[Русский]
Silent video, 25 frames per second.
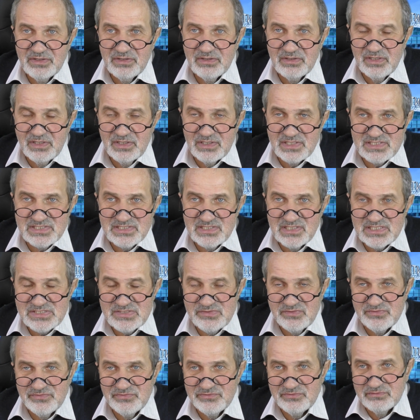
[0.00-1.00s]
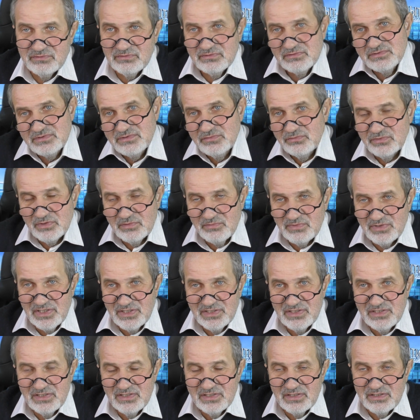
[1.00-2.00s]
Я рассказывал, э, ну, там,
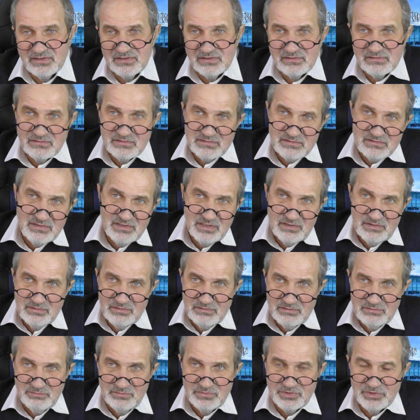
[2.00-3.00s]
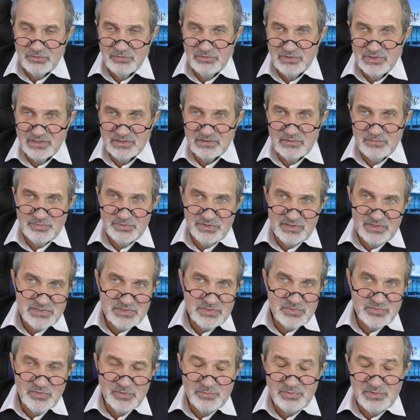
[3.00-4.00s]
какие э, я регулярно
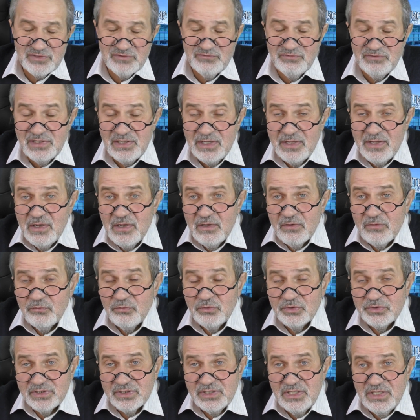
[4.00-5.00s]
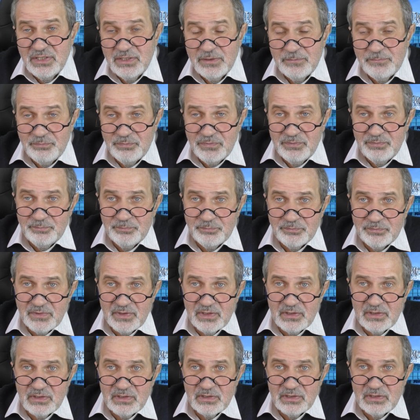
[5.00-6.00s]
показываю свой портфель. Вот. И
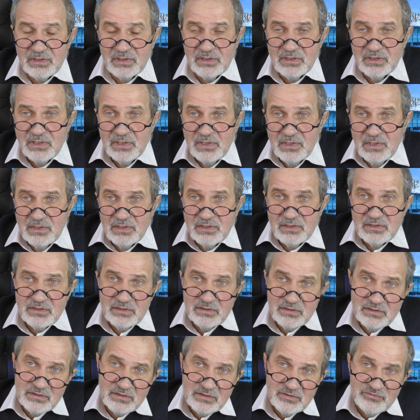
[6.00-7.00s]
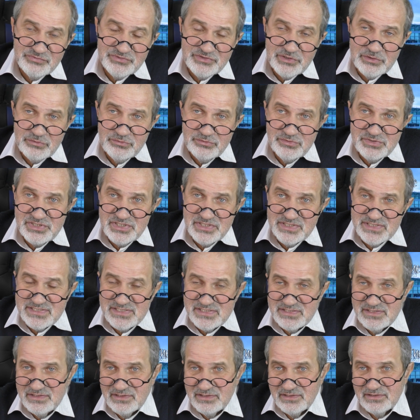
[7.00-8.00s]
э, Э, вторую часть
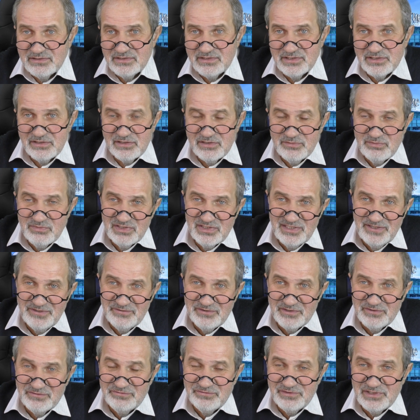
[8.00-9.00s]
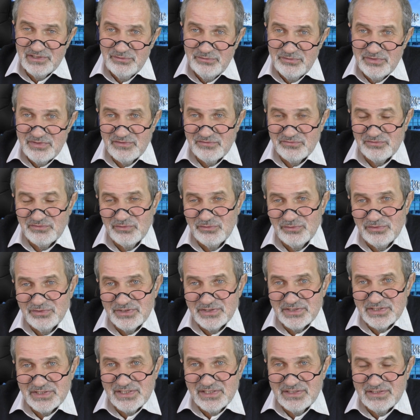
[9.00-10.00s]
я рекомендовал в валюте, в
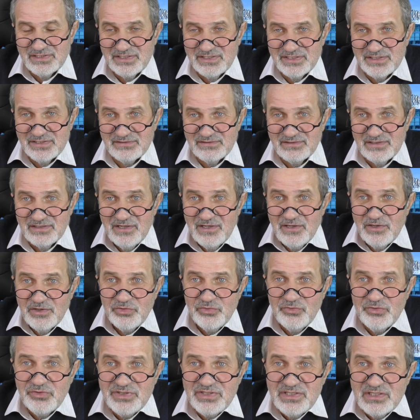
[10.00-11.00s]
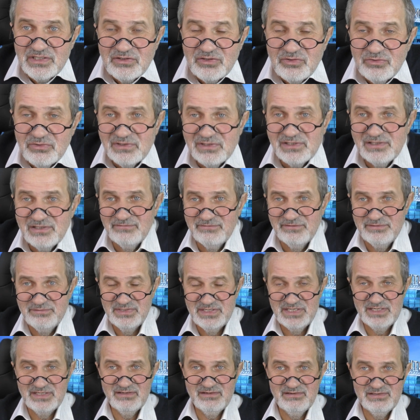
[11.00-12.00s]
долларах конкретно, но не только в
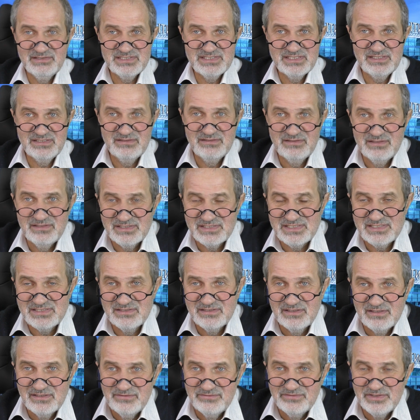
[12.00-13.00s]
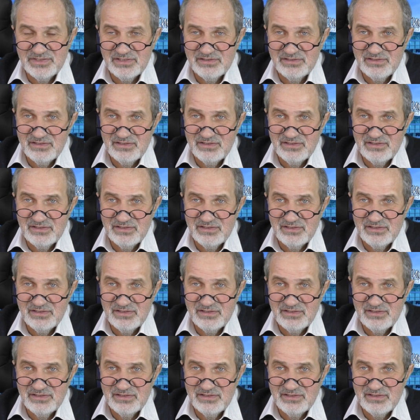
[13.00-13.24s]
американские акции, я говорил.